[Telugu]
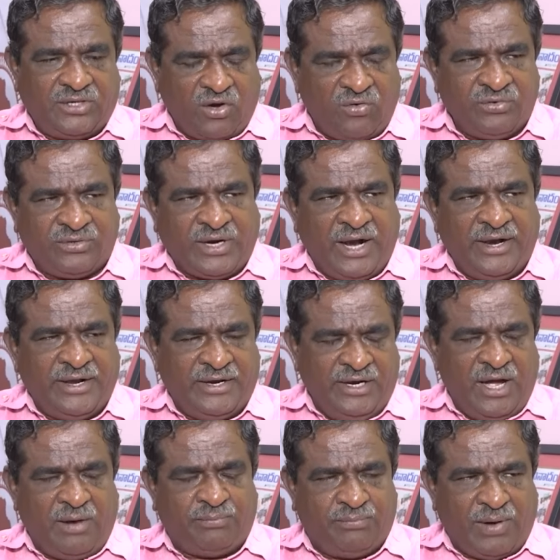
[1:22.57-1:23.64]
డౌన్
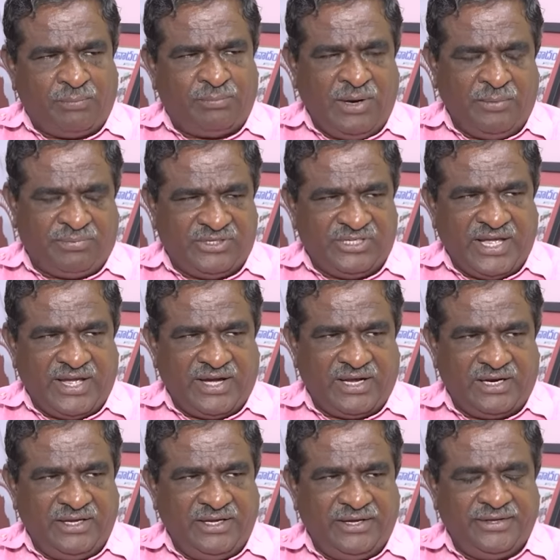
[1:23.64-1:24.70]
అన్ని అప్ అప్లిఫ్ట్
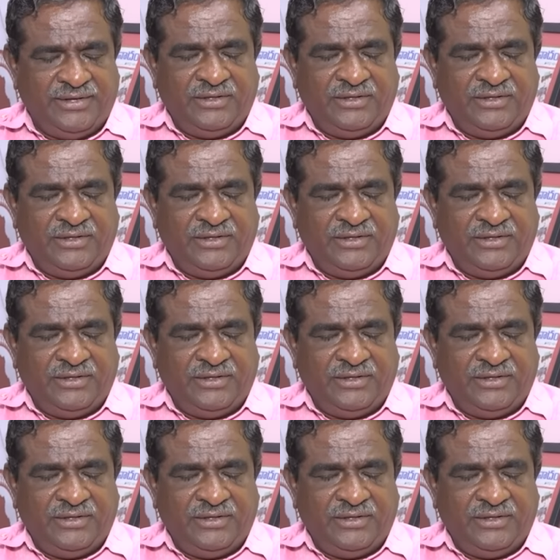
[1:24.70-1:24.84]
చేయాలి